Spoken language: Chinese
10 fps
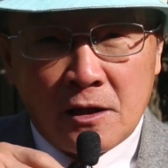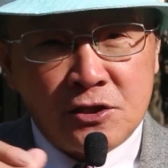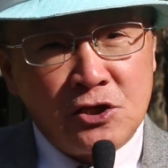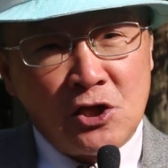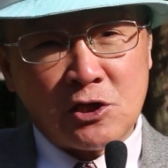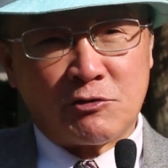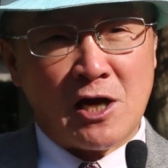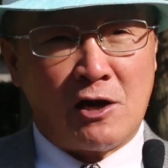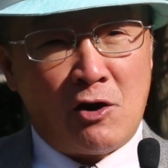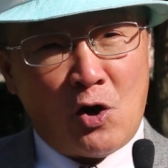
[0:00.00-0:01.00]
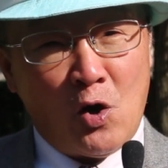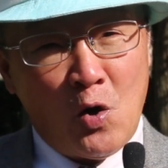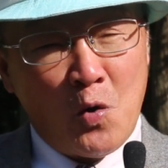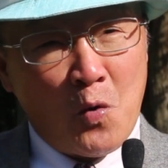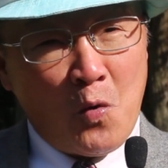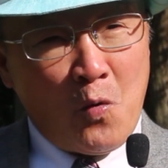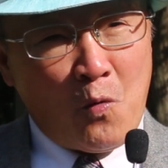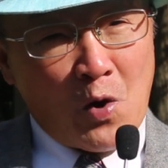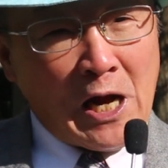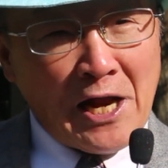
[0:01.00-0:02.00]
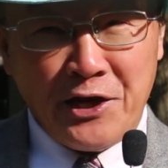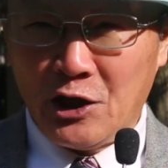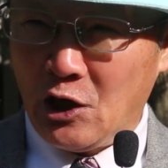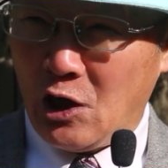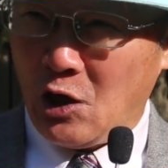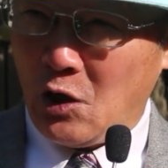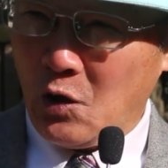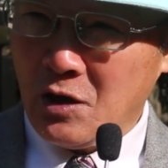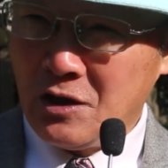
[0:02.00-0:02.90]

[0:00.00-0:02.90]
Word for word: 今天早上哈，我看那个。